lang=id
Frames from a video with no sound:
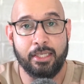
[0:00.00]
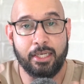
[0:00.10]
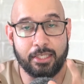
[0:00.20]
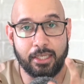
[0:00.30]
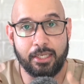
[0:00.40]

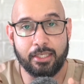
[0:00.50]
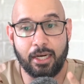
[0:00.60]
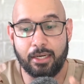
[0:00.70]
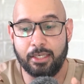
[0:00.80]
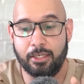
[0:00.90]
Jika saya tidak
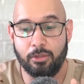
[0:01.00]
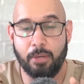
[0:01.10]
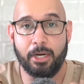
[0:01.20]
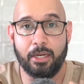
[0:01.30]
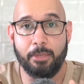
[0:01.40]
salah Ricky
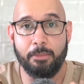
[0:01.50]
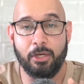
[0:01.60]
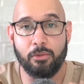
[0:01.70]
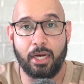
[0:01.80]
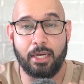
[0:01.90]
juga pernah
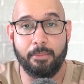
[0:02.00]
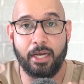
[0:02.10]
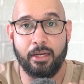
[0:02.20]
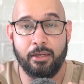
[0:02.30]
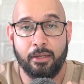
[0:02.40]
bermain untuk
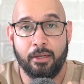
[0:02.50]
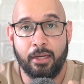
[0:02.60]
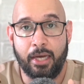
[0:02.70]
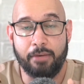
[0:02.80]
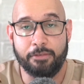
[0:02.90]
Arema
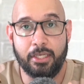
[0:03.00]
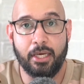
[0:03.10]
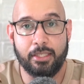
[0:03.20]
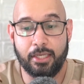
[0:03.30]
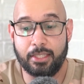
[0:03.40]

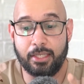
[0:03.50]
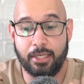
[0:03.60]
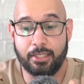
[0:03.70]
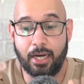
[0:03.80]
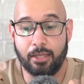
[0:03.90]
FC ya, jika saya
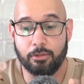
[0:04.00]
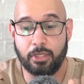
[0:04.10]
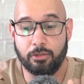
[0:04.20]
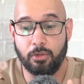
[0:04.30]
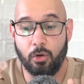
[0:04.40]
tidak salah tuh
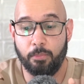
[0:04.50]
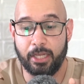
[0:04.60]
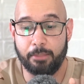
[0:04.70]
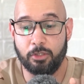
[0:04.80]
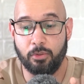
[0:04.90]
saya sudah
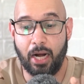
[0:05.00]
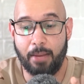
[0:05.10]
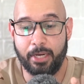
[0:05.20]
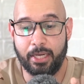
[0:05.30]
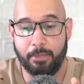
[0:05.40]
lupa tapi sudah
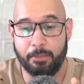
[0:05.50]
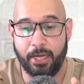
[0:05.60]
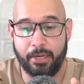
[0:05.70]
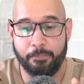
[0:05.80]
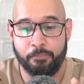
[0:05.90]
lama dia
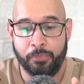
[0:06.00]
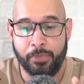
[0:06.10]
bermain.